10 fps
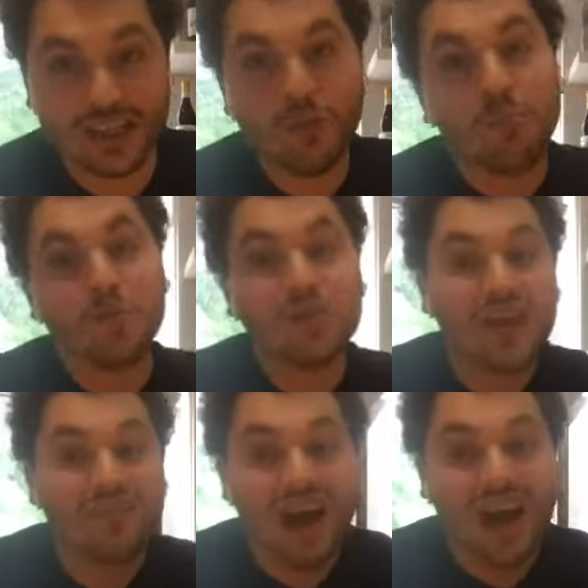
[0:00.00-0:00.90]
Non
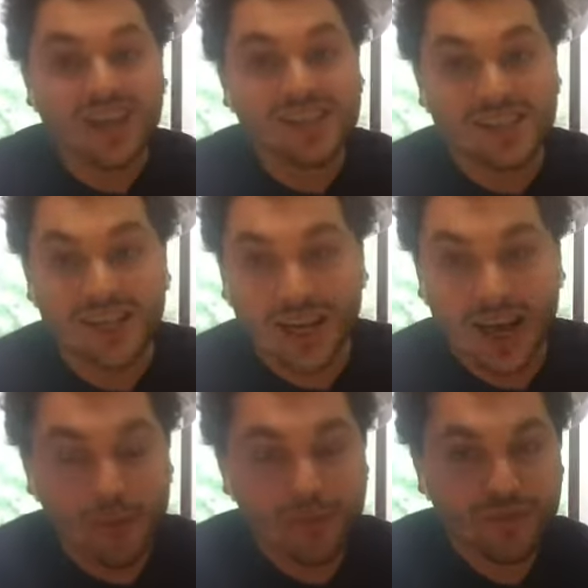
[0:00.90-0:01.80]
poteva
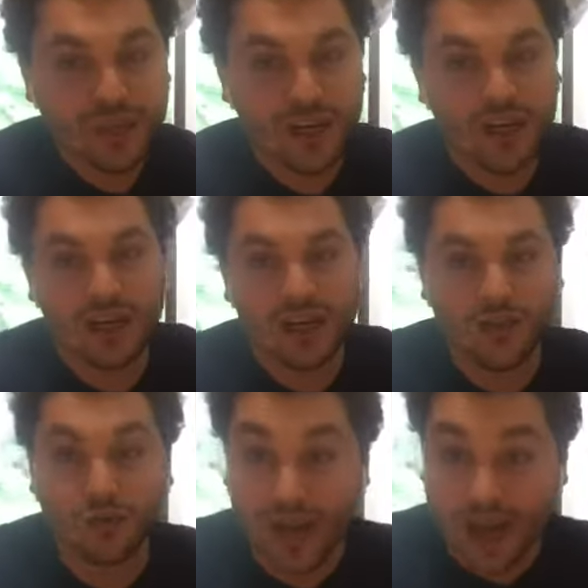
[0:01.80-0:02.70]
essere eh,
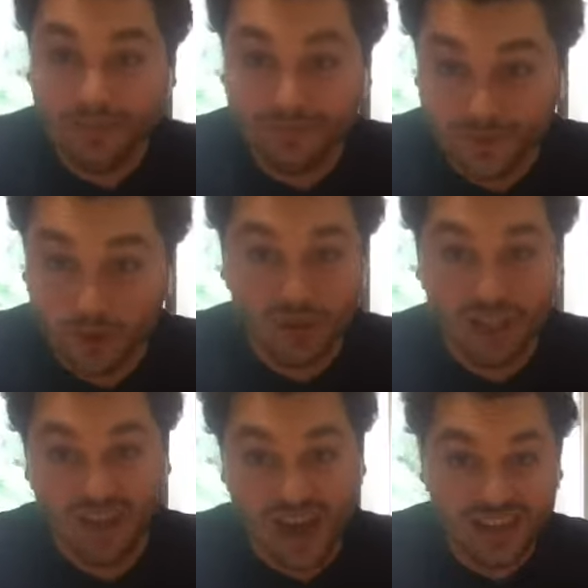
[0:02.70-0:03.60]
un re, non
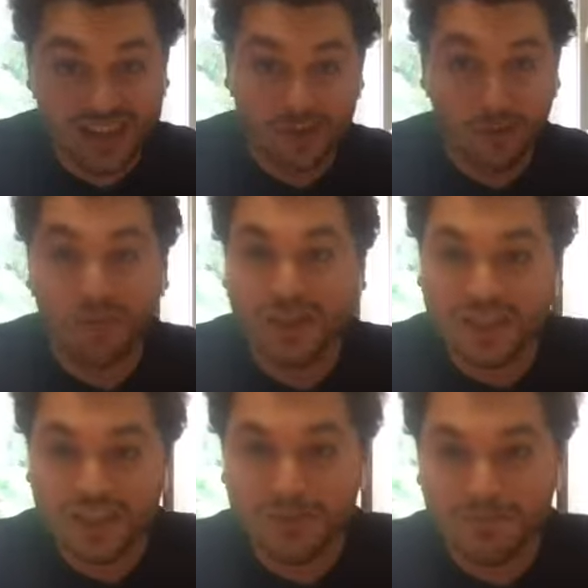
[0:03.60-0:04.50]
poteva essere un
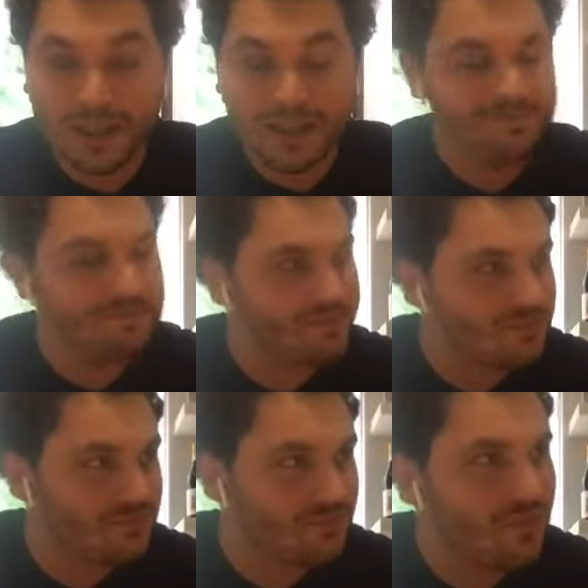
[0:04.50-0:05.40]
principe
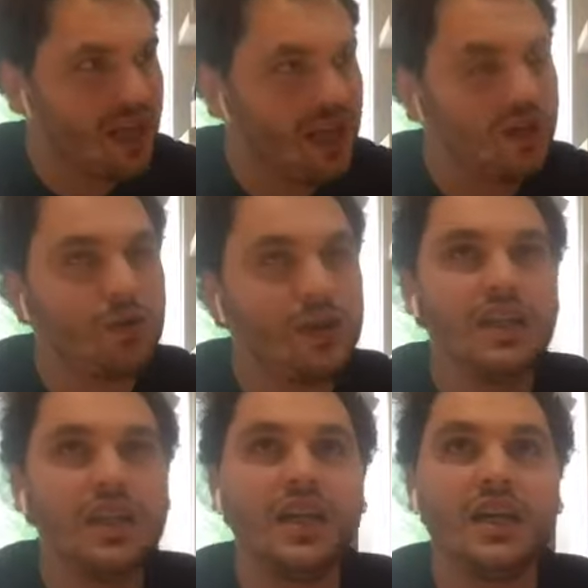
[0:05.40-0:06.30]
e
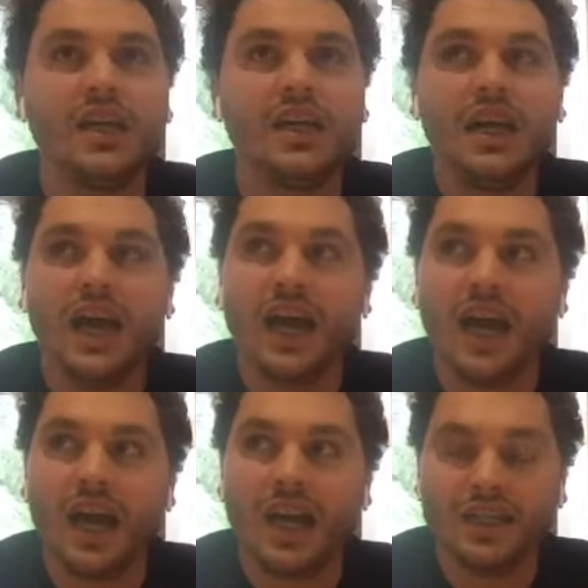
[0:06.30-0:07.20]
quindi
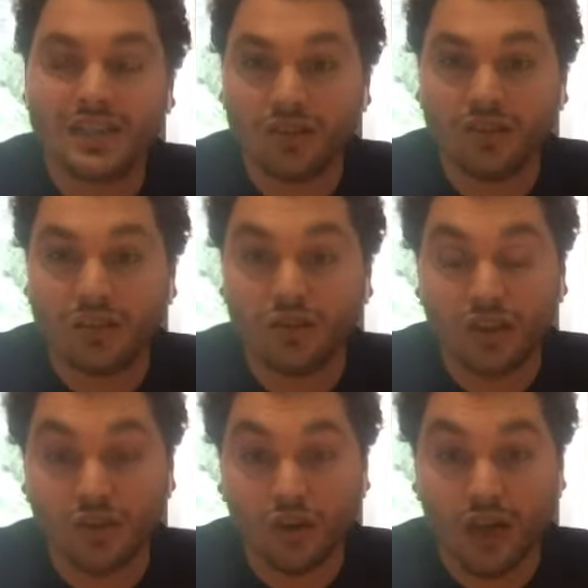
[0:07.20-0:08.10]
eh, gli è stato dato il
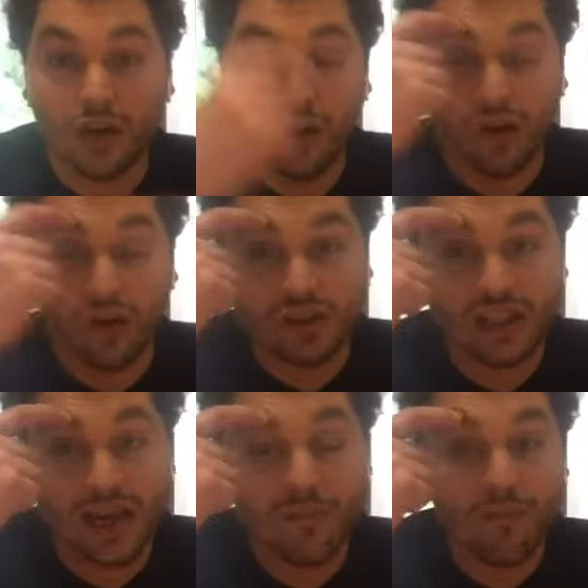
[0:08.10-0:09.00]
titolo da
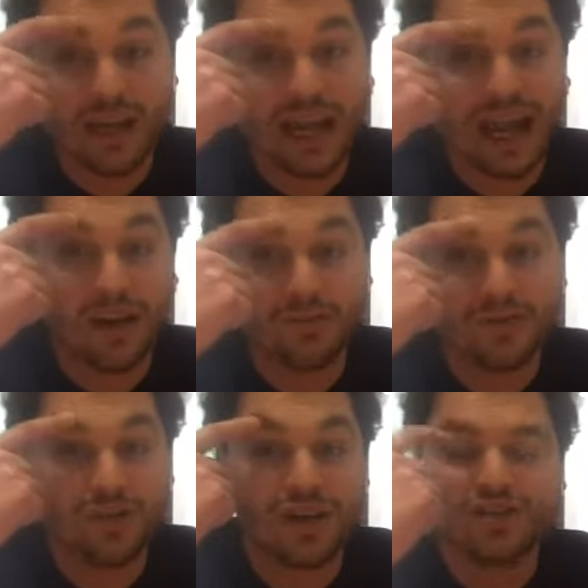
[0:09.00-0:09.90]
conte perché c'è
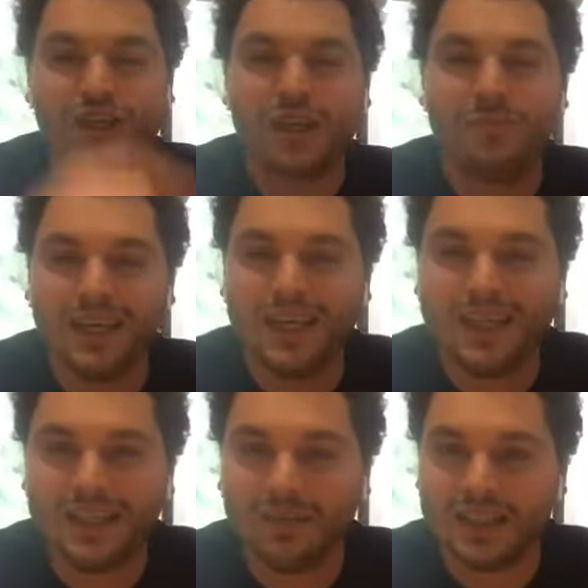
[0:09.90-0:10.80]
una storia
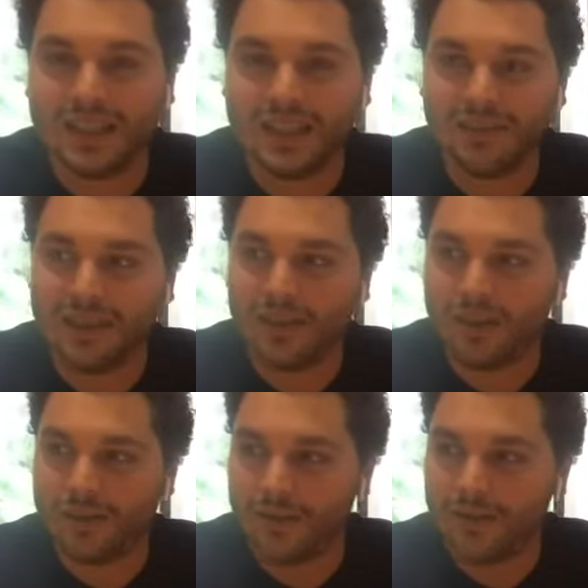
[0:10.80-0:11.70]
bellissima di Vittorio
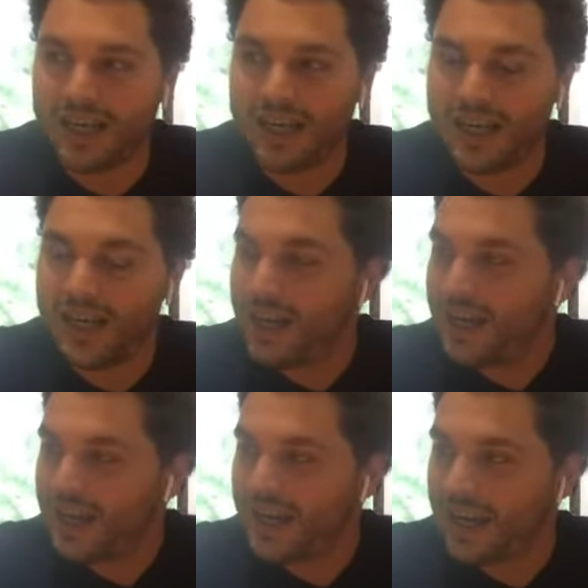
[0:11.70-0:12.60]
Emanuele
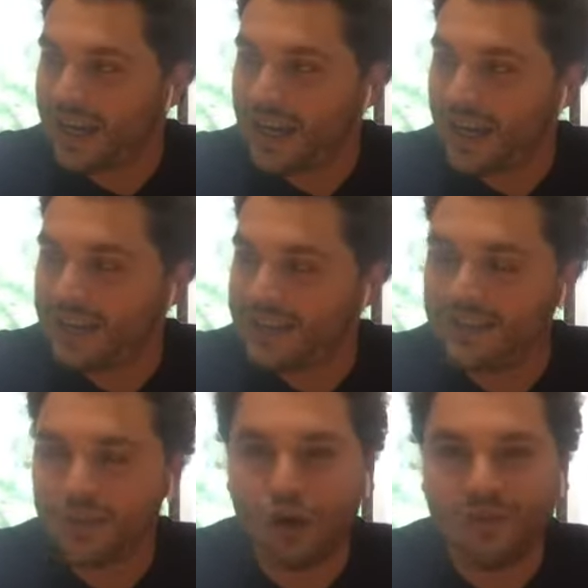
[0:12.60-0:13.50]
che si
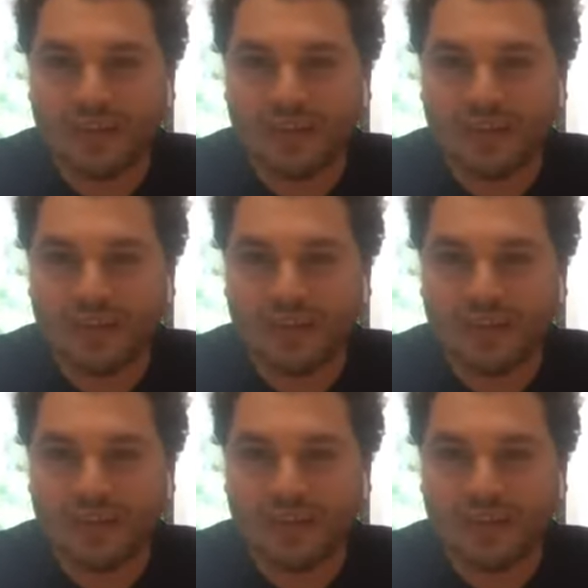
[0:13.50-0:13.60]
trova